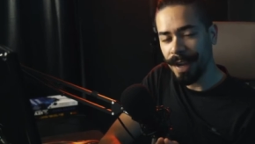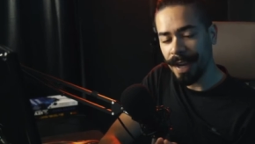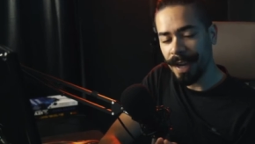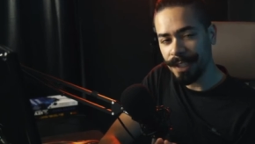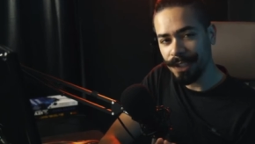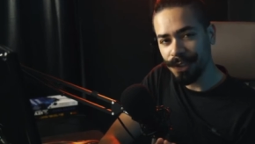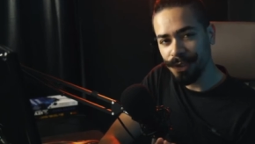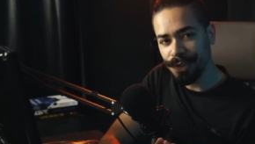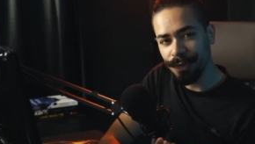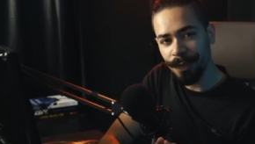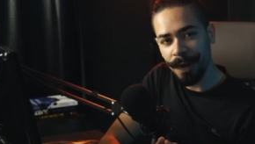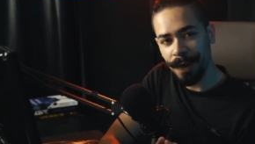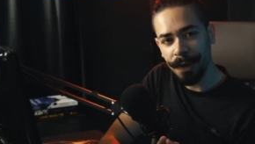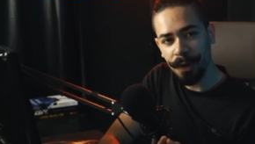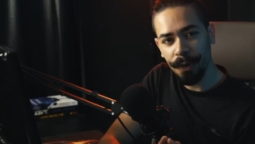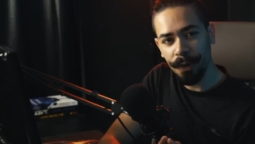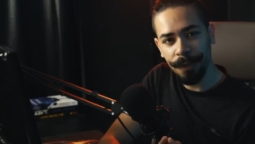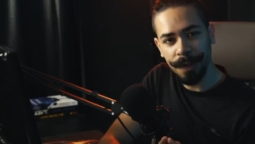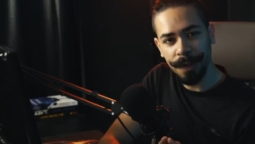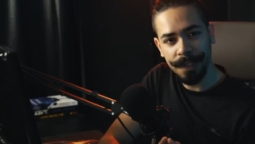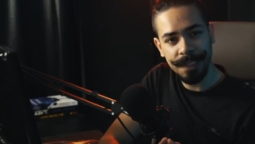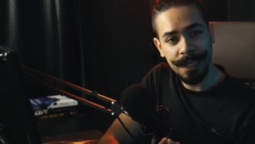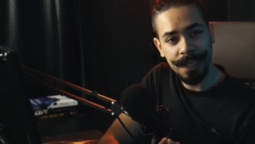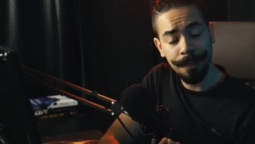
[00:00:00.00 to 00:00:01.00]
a gente vai
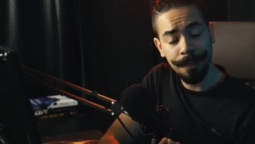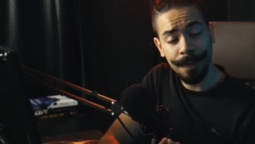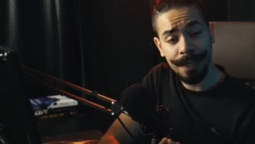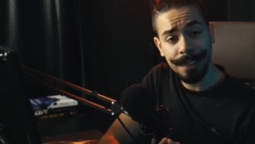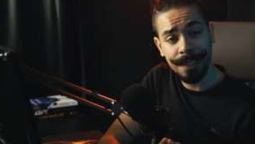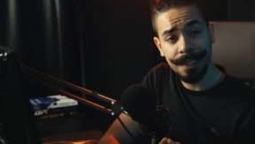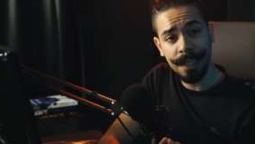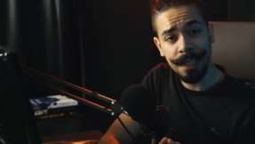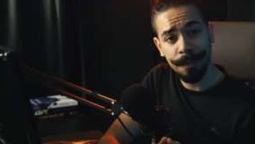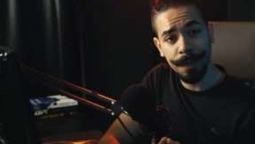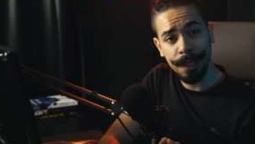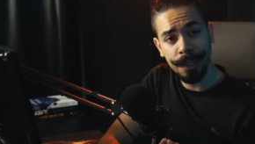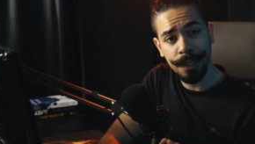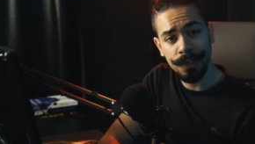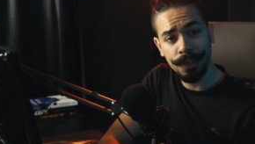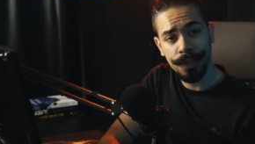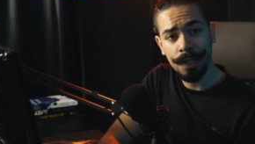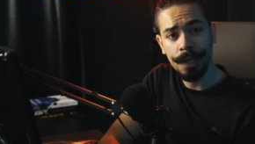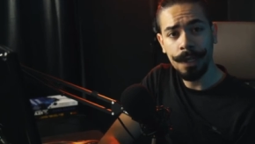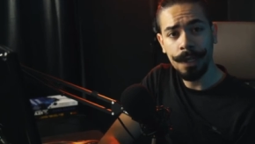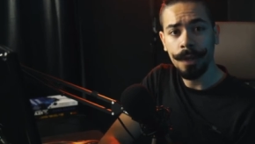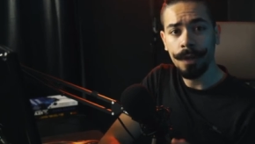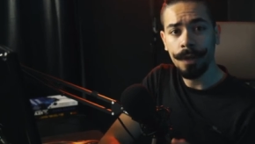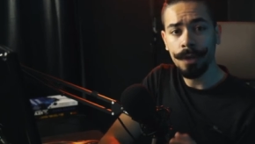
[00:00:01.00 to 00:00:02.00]
conversar
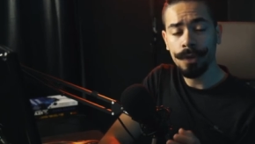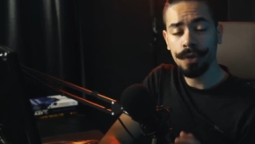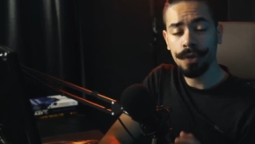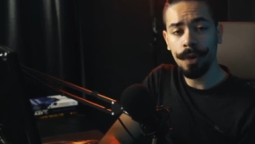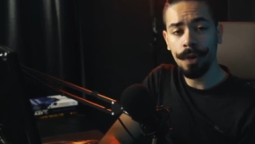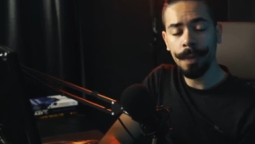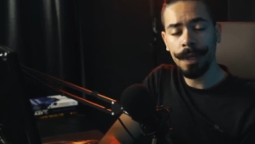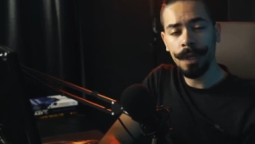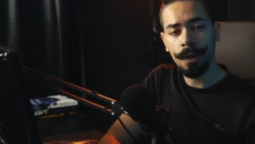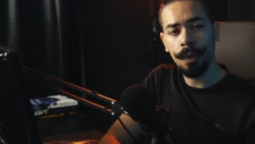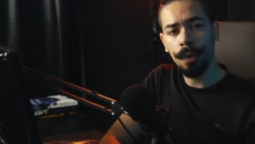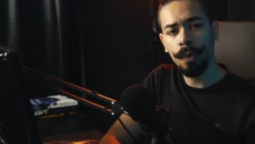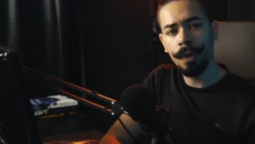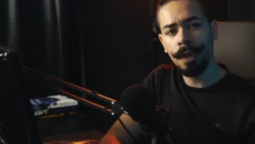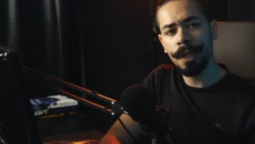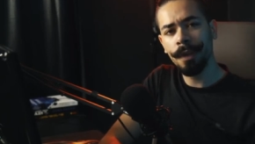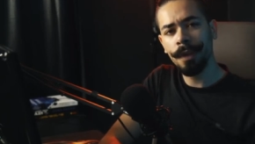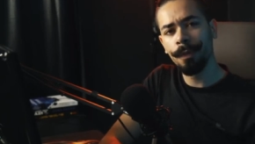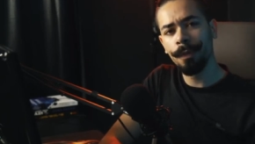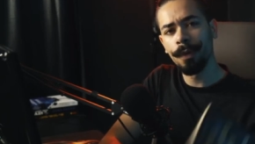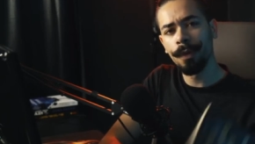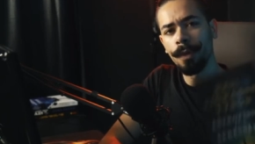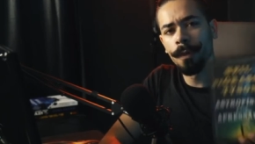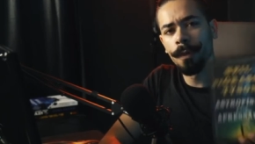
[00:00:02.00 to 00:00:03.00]
basicamente sobre o
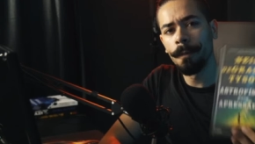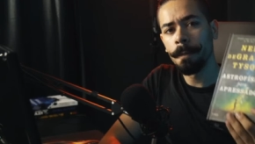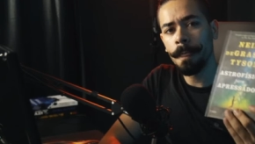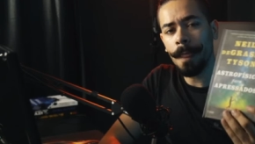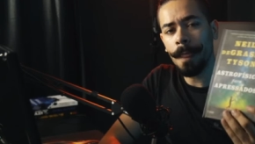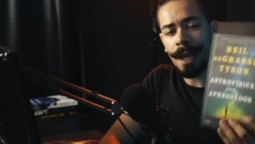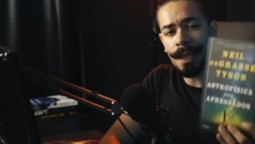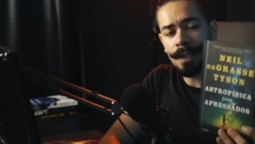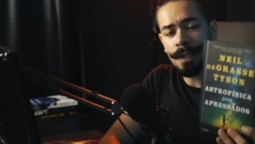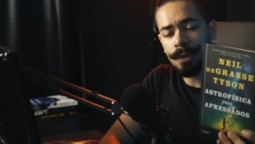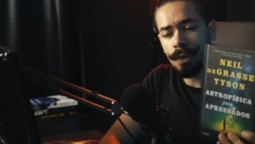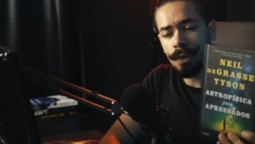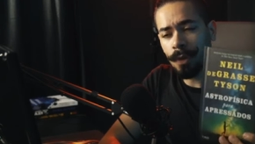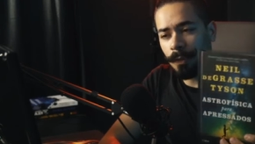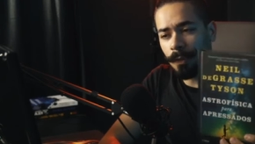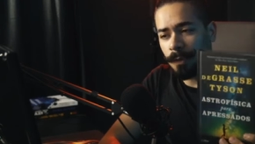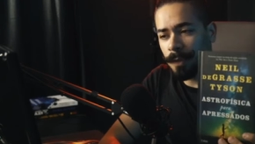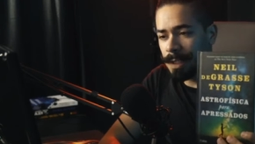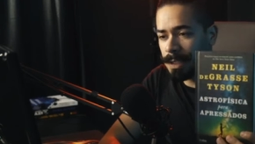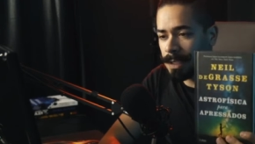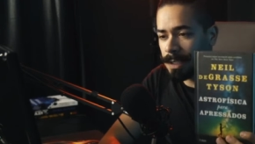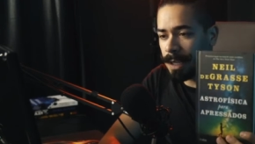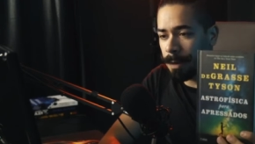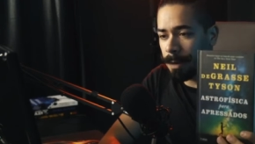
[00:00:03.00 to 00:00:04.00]
livro
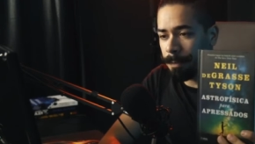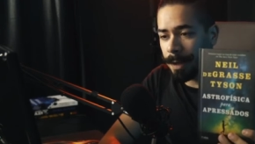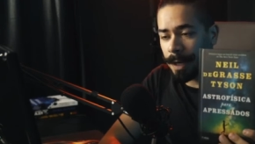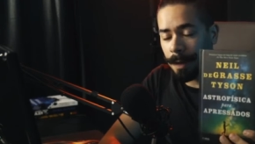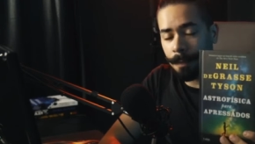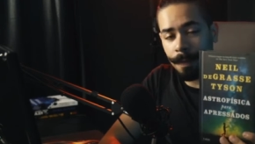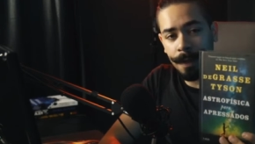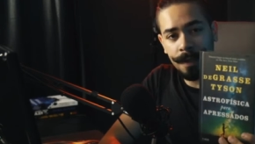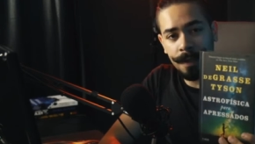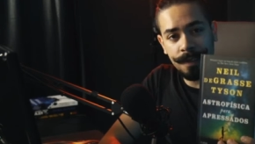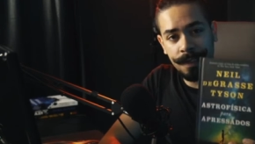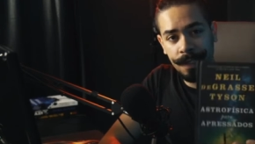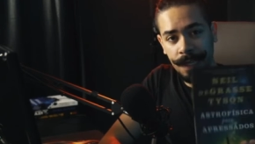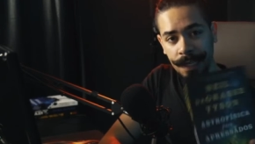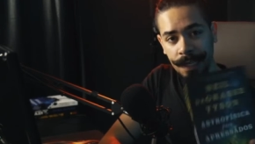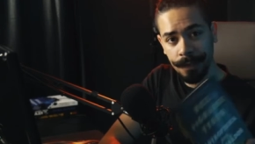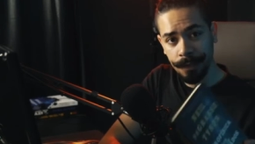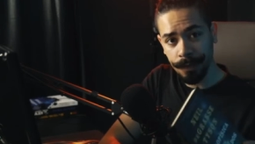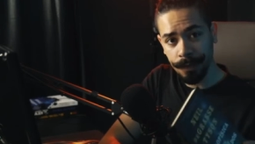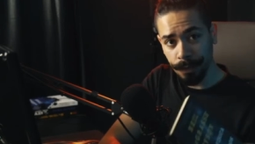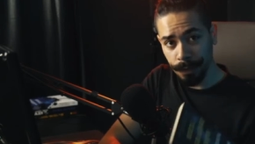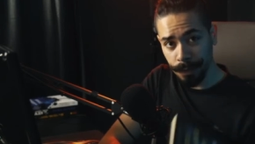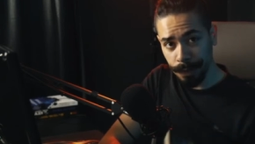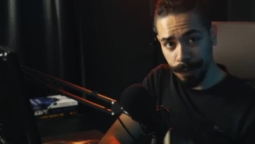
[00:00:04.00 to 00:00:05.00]
Astrofísica para
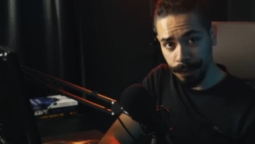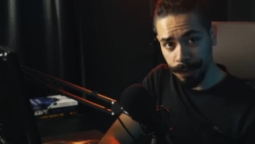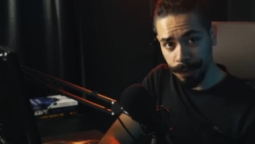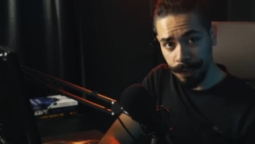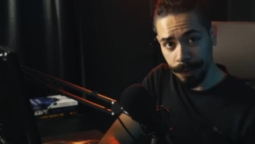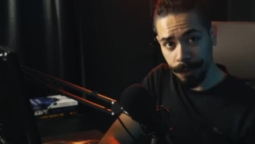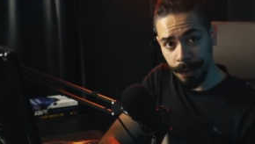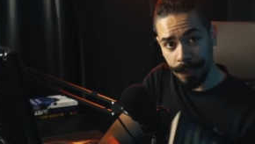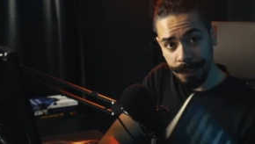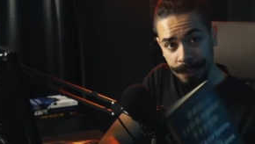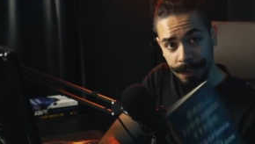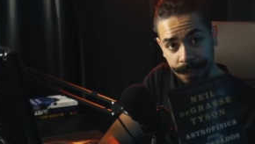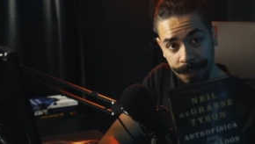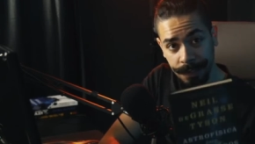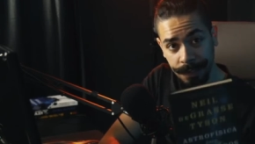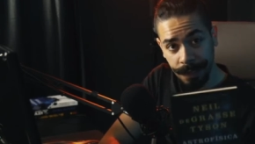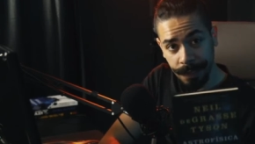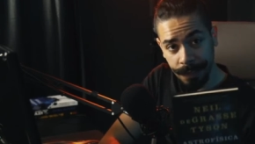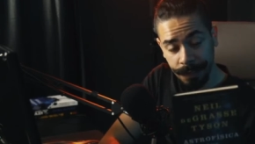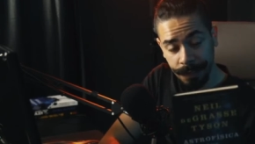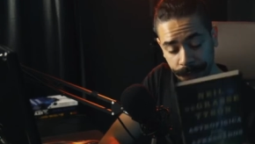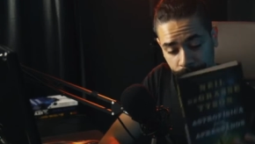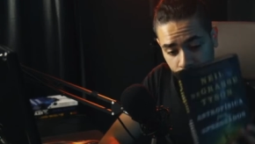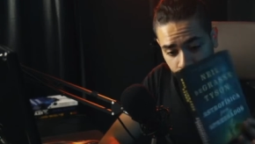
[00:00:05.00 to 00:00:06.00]
Apressados do Neil deGrasse
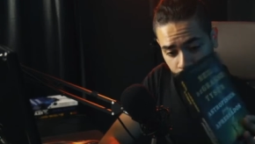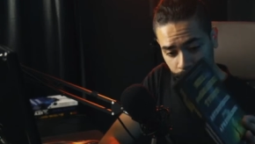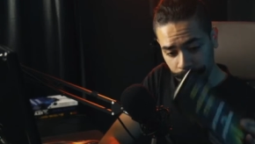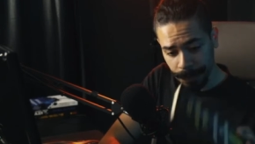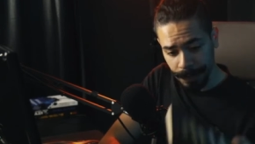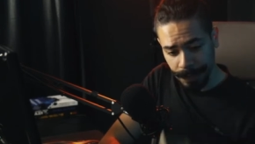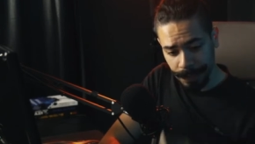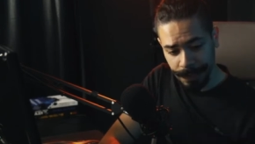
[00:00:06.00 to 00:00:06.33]
Tyson.